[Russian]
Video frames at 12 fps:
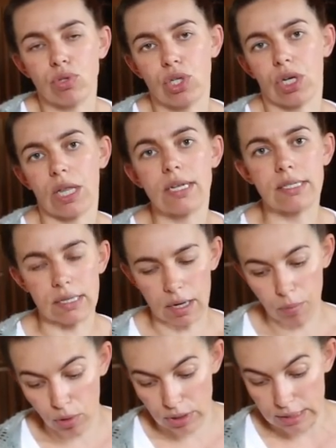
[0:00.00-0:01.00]
очень классно
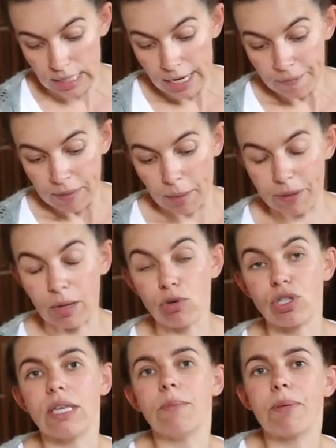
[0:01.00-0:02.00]
работать, потому
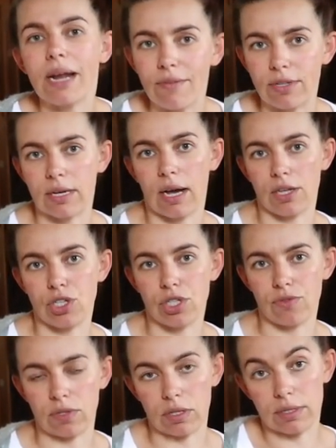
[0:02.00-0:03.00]
что они правда
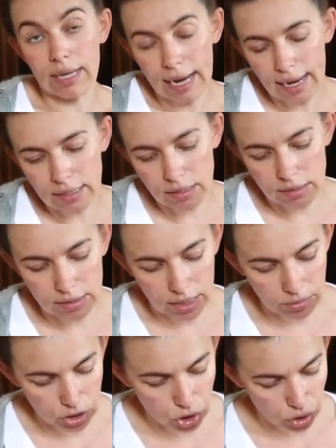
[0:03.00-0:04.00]
качественные. Да, они не
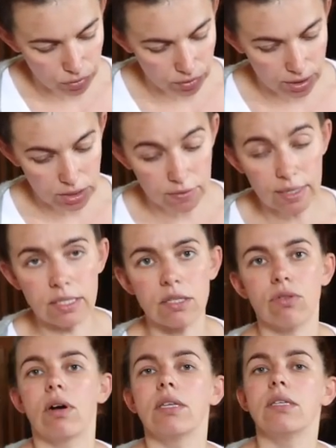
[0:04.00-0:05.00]
самые дешевые на свете,
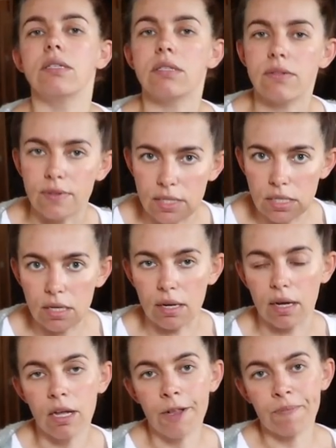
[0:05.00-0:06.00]
но они
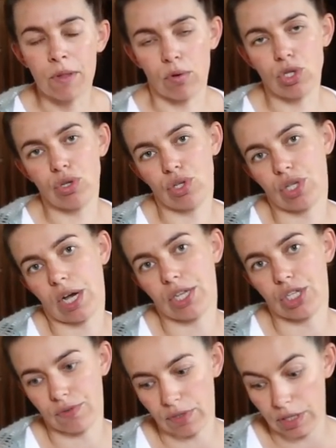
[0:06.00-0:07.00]
действительно очень-очень
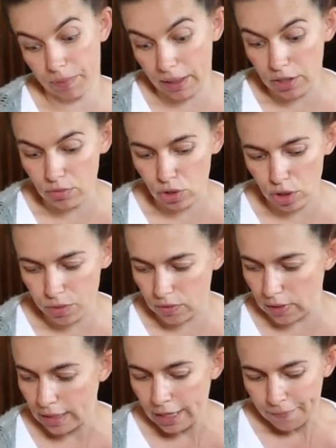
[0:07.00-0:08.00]
качественные. Поэтому,
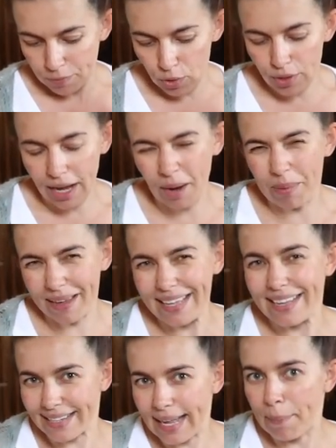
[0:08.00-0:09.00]
собственно, ну и как бы
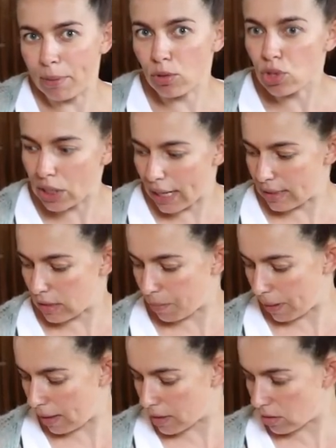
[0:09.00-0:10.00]
иногда получается
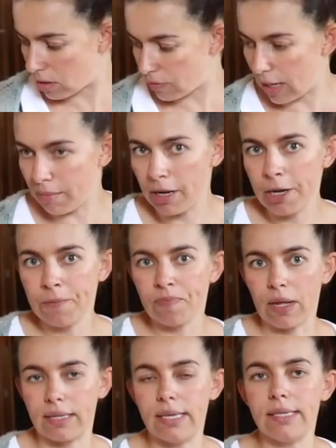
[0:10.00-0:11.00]
показывать вам
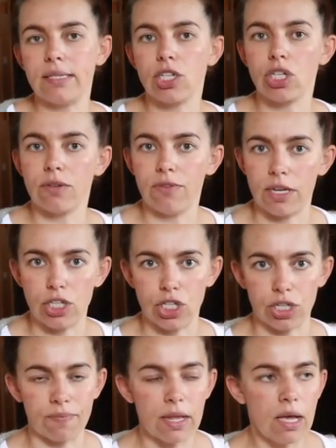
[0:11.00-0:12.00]
одни и те же
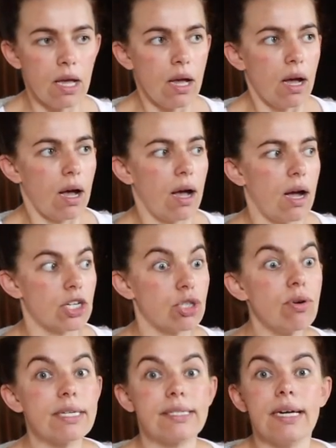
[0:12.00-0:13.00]
вещи. А
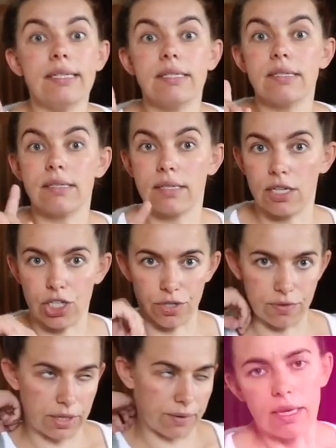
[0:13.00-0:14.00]
что касается сцеживания,